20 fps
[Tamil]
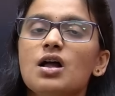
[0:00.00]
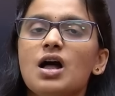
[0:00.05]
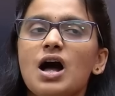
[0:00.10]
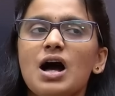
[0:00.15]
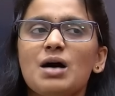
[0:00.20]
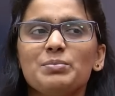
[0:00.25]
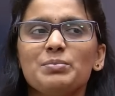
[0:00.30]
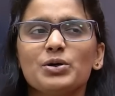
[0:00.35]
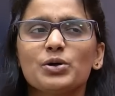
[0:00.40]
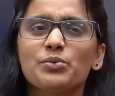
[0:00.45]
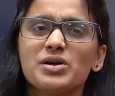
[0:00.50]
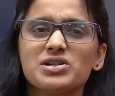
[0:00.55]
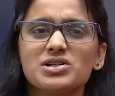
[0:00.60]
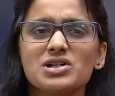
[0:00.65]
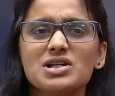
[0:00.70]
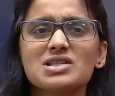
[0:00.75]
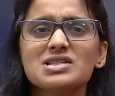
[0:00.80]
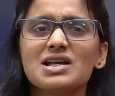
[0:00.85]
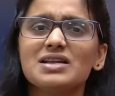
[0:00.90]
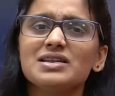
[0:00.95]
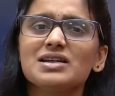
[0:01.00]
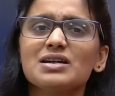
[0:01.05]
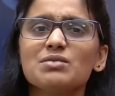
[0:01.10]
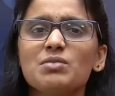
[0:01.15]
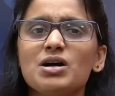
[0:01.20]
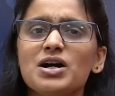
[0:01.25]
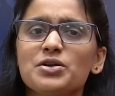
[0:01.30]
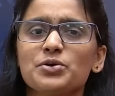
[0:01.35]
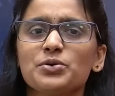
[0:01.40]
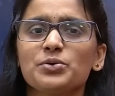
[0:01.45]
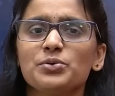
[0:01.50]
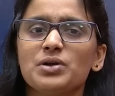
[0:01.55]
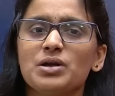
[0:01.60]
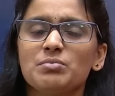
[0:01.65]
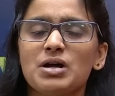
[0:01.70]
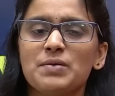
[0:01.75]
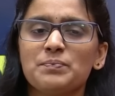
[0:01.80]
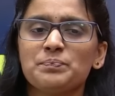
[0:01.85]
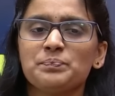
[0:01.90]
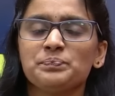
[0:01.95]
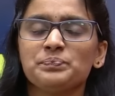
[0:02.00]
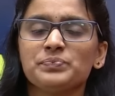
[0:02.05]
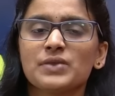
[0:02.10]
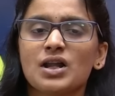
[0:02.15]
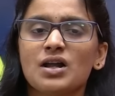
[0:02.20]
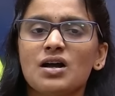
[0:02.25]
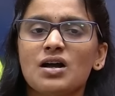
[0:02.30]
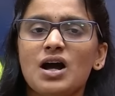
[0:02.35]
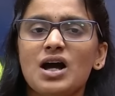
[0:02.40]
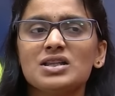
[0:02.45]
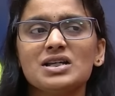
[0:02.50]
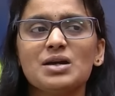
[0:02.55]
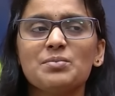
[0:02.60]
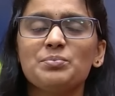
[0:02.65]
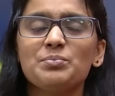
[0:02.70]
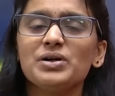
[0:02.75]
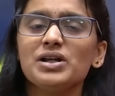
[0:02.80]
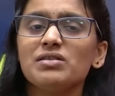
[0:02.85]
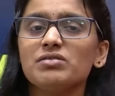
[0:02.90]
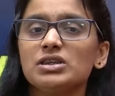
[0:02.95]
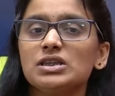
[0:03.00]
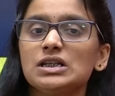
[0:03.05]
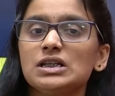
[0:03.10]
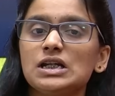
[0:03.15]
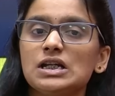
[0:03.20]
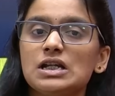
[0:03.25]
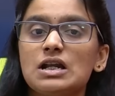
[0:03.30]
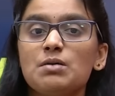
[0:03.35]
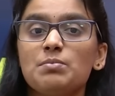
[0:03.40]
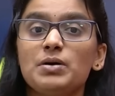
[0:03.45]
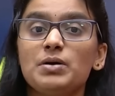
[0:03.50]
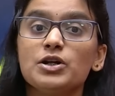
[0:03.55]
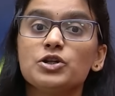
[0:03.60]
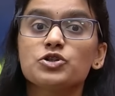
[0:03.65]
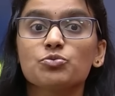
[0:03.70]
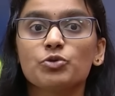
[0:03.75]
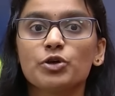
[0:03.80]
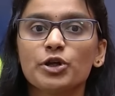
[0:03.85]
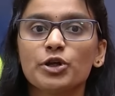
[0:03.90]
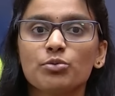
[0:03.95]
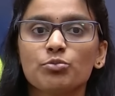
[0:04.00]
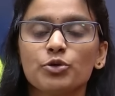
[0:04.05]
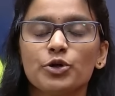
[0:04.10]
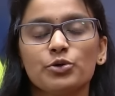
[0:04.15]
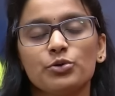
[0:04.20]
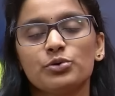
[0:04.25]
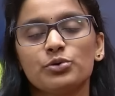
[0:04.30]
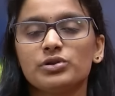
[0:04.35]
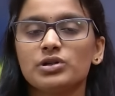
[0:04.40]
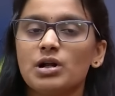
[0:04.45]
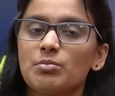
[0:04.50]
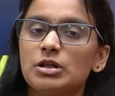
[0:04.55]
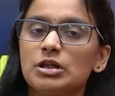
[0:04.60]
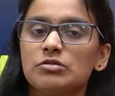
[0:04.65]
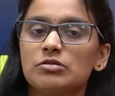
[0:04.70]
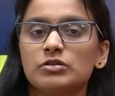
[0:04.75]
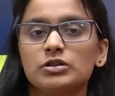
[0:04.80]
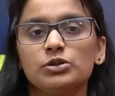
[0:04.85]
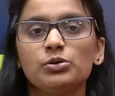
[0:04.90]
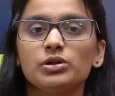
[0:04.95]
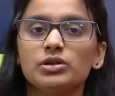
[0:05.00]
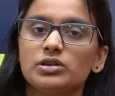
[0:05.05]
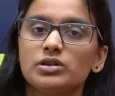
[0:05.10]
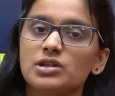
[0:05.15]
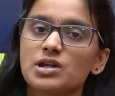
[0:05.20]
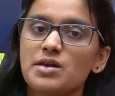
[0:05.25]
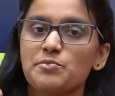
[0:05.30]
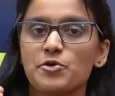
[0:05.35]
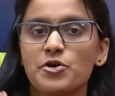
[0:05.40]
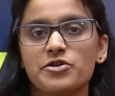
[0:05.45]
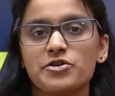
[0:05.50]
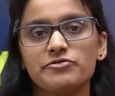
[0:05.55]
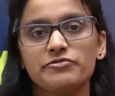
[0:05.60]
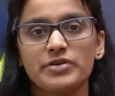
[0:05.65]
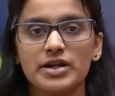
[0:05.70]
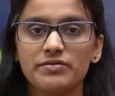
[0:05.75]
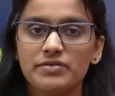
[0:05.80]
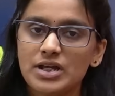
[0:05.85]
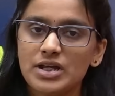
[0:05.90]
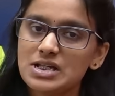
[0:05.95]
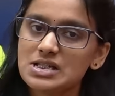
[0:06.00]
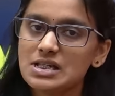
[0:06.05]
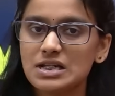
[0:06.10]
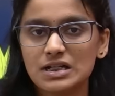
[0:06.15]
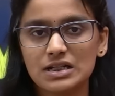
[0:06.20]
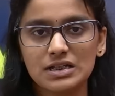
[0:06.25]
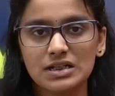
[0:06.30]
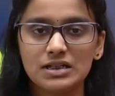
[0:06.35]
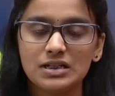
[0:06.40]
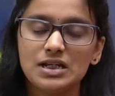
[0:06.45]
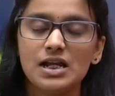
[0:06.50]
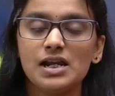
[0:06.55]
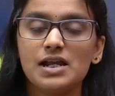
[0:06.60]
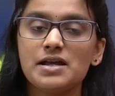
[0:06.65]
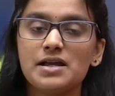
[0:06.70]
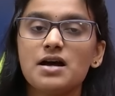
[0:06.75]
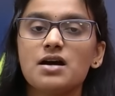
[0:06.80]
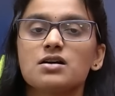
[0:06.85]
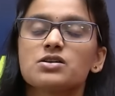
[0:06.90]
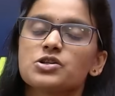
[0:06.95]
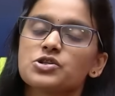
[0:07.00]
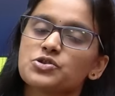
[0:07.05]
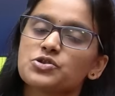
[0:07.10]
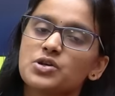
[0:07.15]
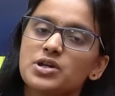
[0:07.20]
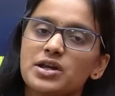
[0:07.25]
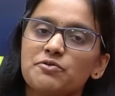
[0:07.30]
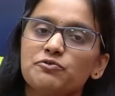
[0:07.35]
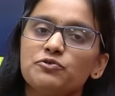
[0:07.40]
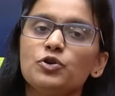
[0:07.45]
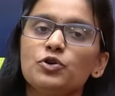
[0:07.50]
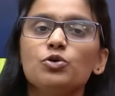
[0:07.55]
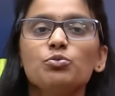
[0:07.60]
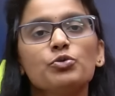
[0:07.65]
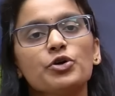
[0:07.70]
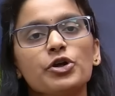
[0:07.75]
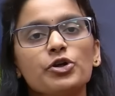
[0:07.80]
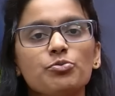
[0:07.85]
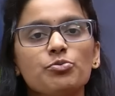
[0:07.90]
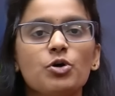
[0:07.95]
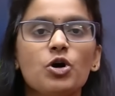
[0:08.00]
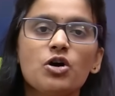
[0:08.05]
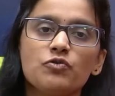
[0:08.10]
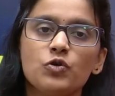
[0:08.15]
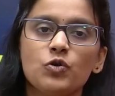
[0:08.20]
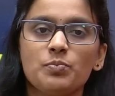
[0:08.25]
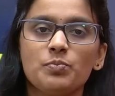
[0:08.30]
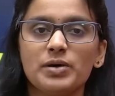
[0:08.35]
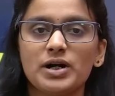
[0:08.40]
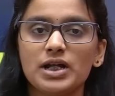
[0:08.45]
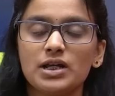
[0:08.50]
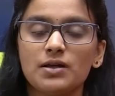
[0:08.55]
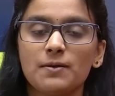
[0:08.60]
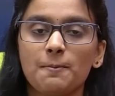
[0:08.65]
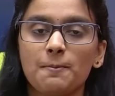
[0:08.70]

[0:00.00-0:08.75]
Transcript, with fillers: அப்போ கொஷின்ஸ் அதிகமாக இருக்கும்ல மேம் அது எப்படி வந்து என்னால் படித்து முடிக்க முடியும் நம்மளுக்கு வந்து ஒரு த்ரீ பாயிண்ட் ஃபைவ் டேஸ் இருக்குது இல்லையா ஸோ எவ்வளோ முடியுமோ அவ்வளோ படிங்க